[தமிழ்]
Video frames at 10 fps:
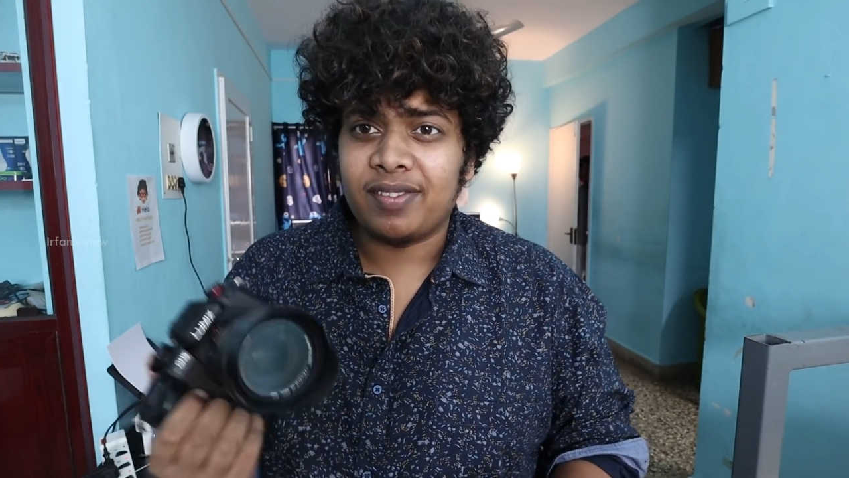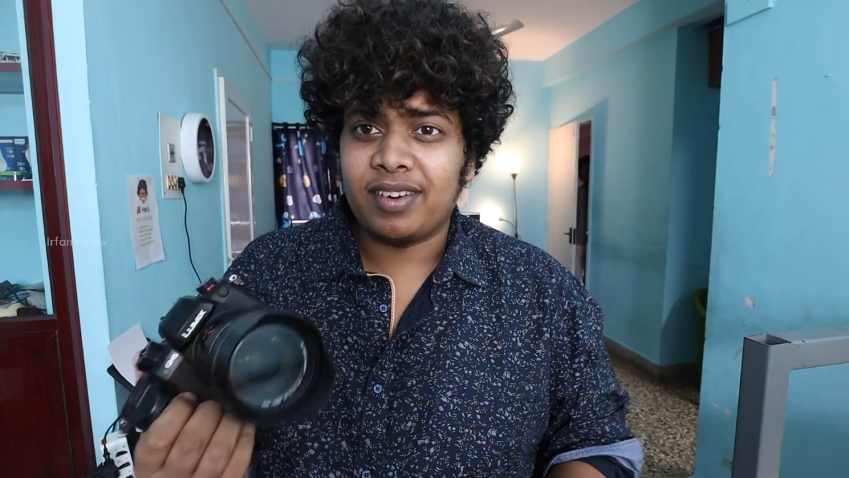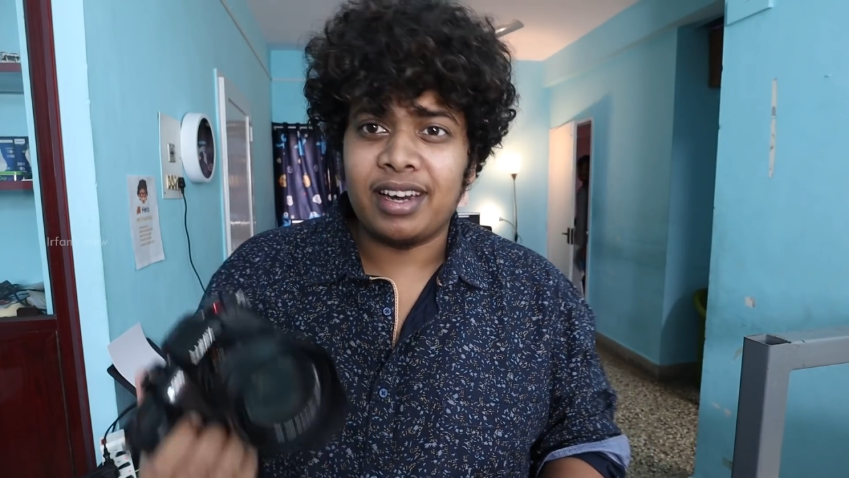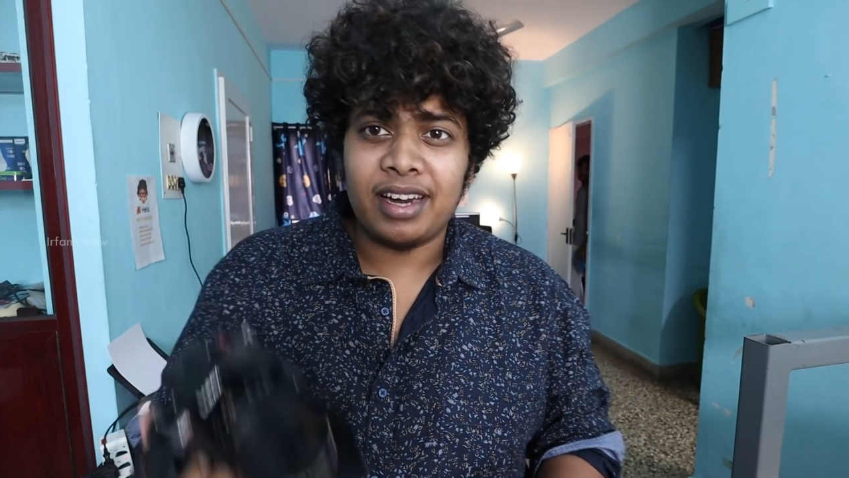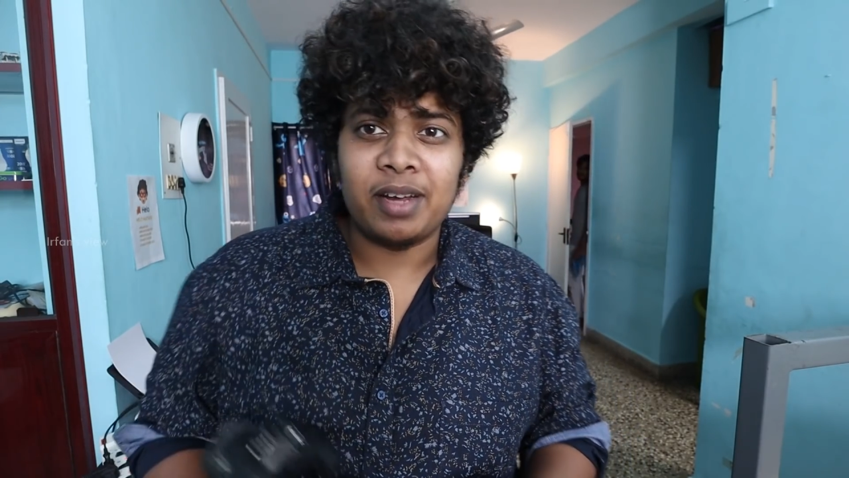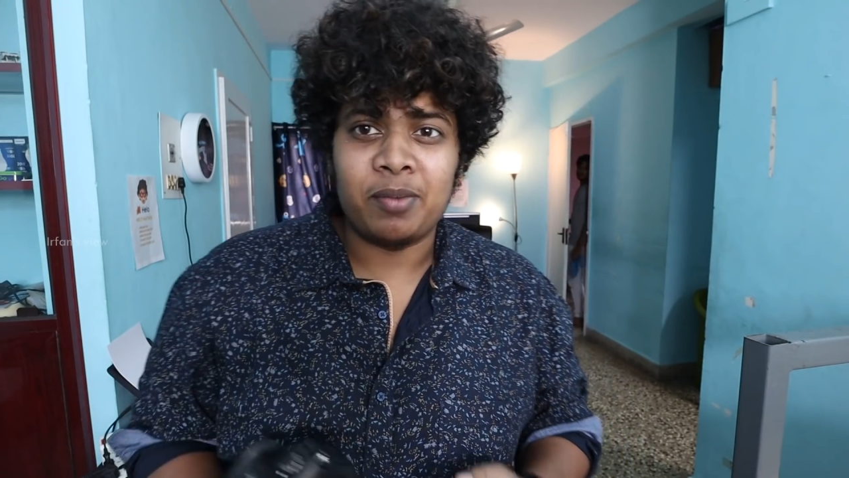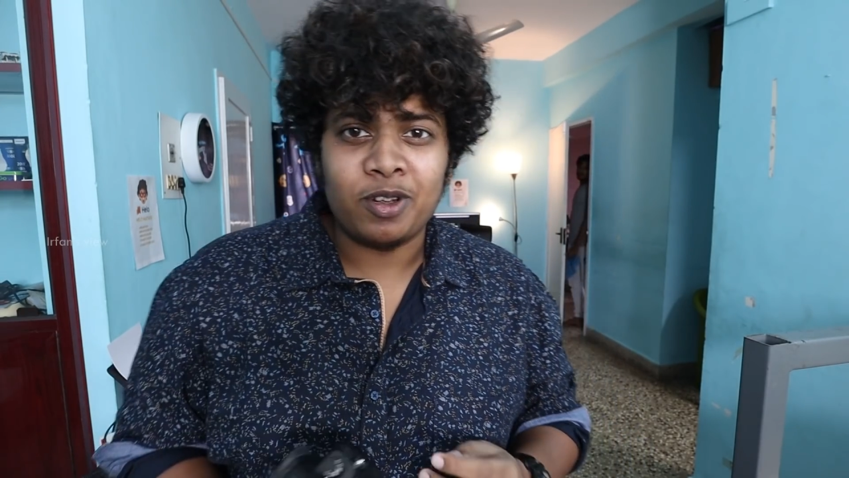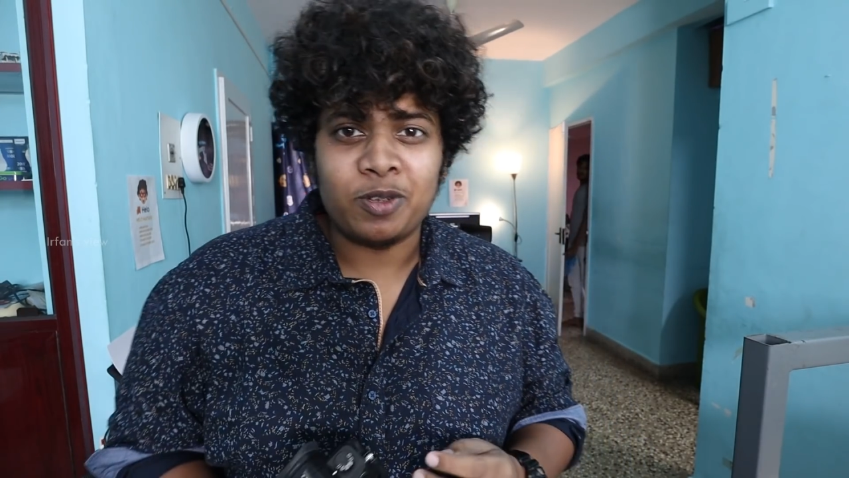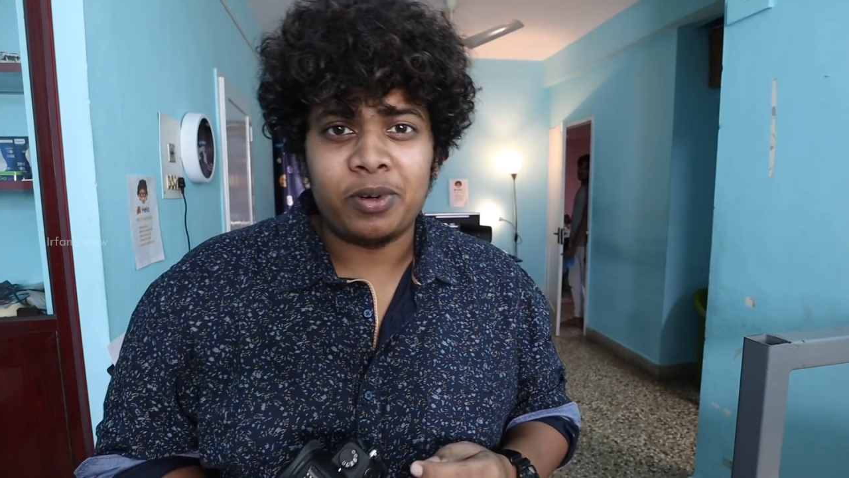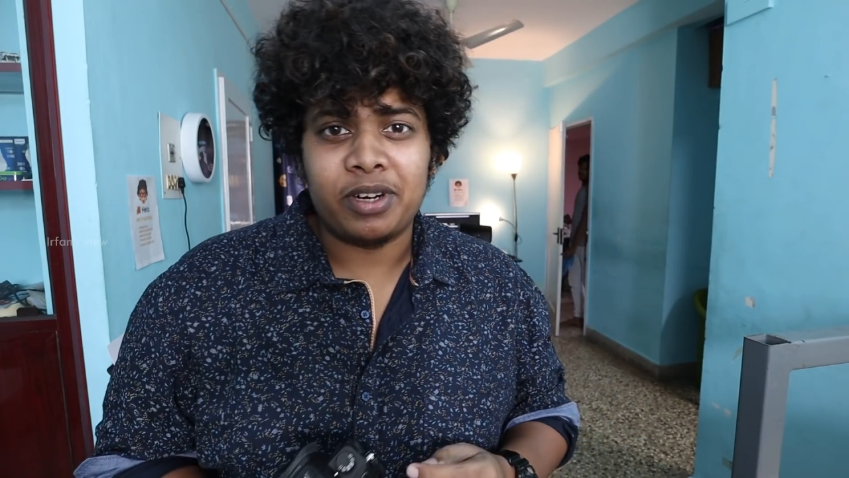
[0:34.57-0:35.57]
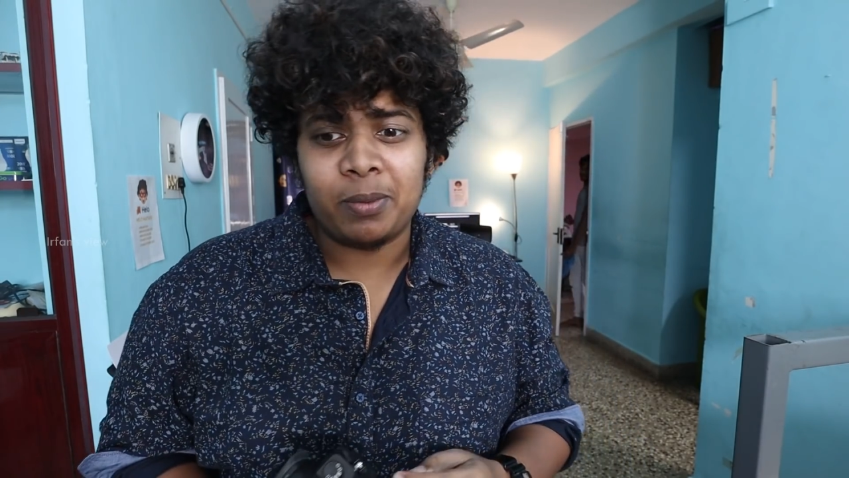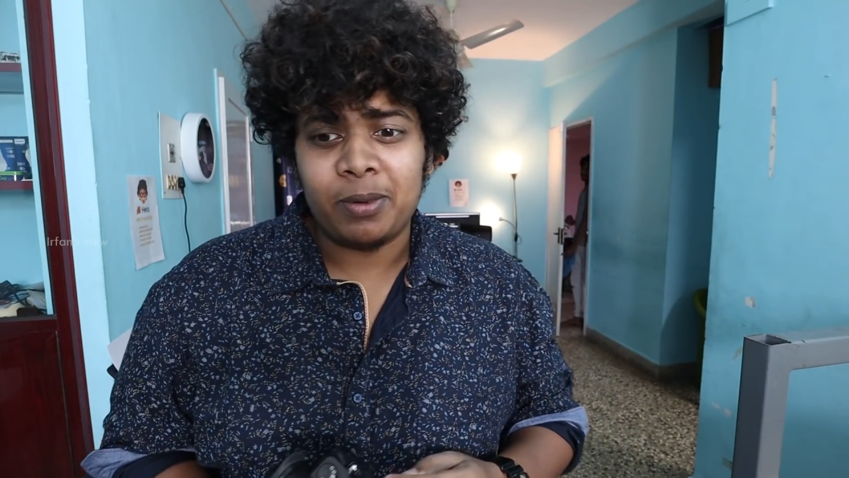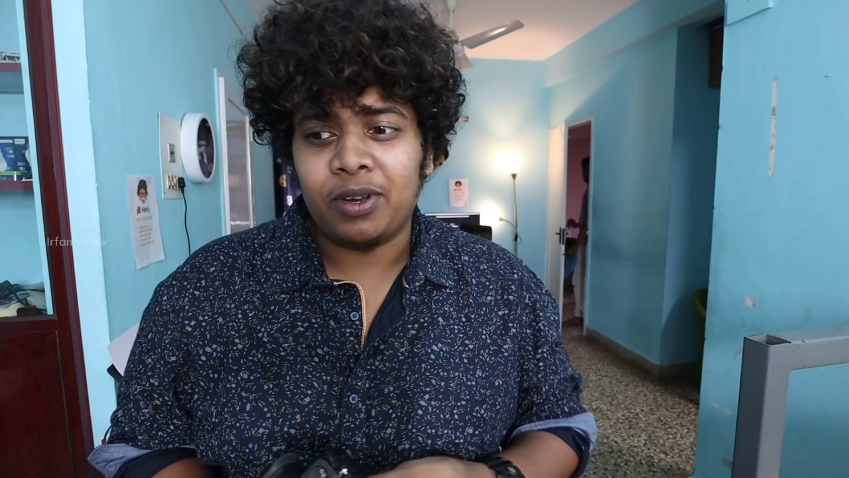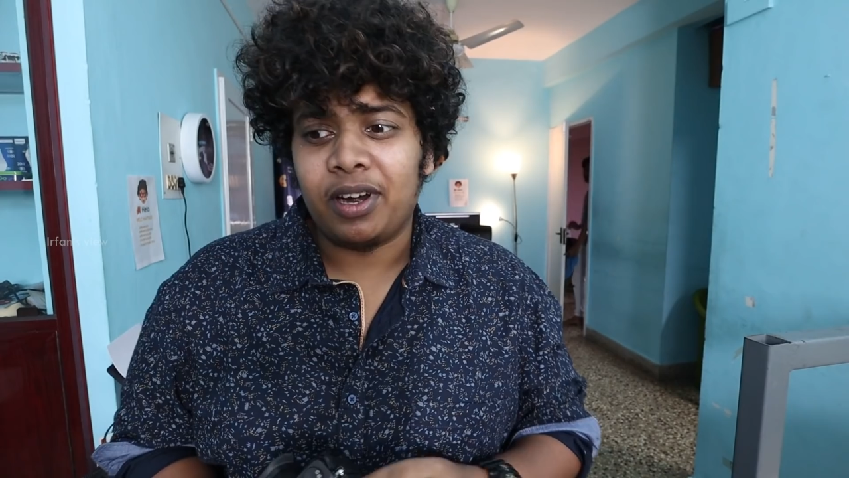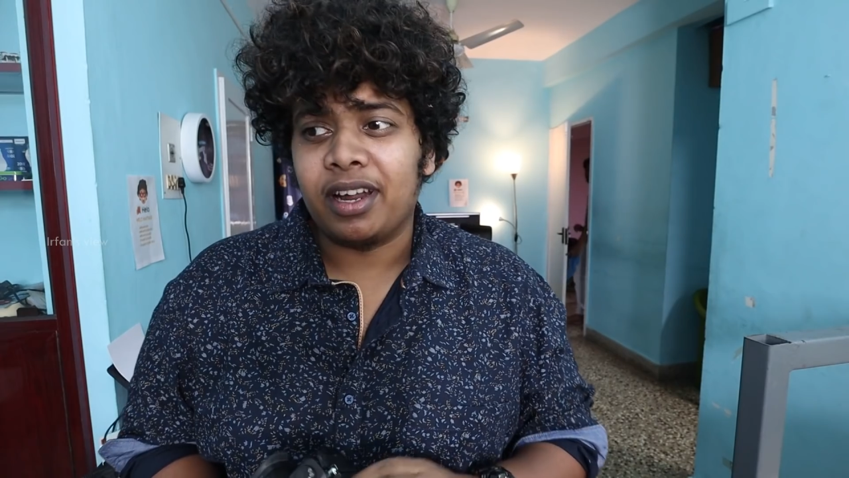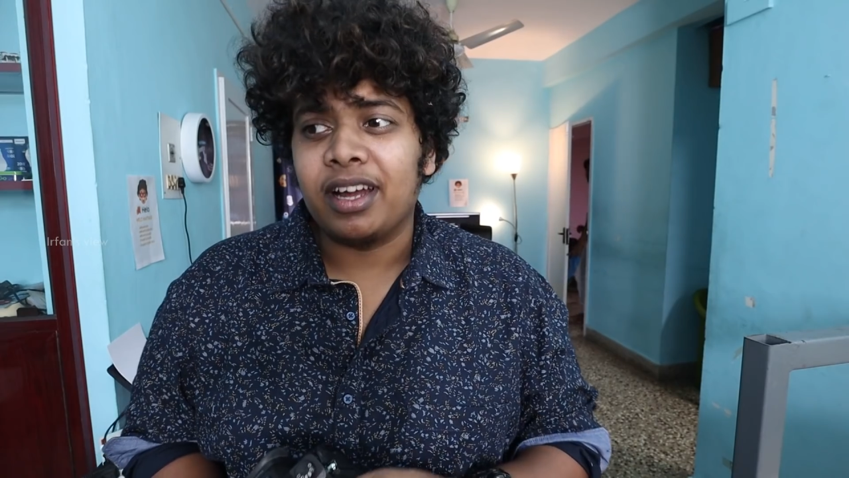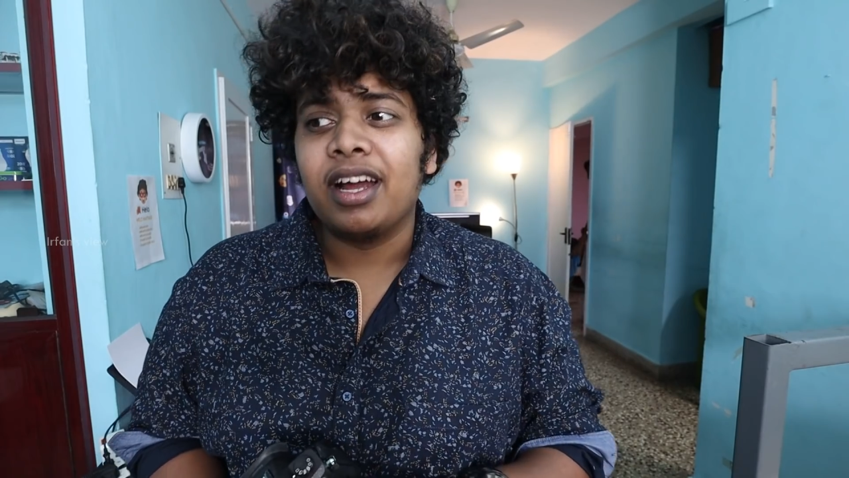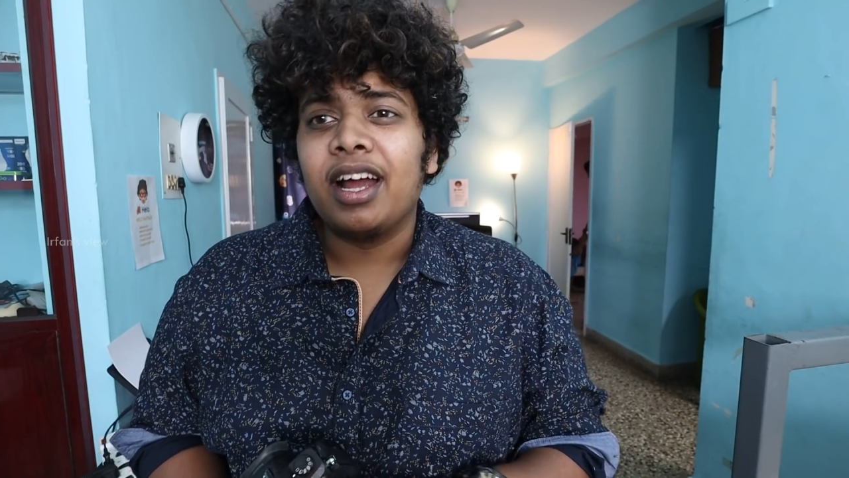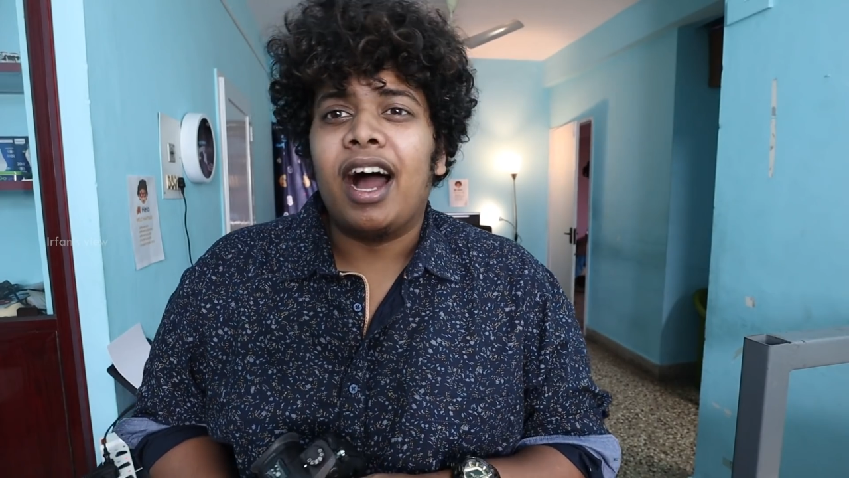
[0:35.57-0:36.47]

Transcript: இரஃபான் என்ன கேமரா யூஸ் பண்ணுற அப்படின்னு சொல்லிட்டு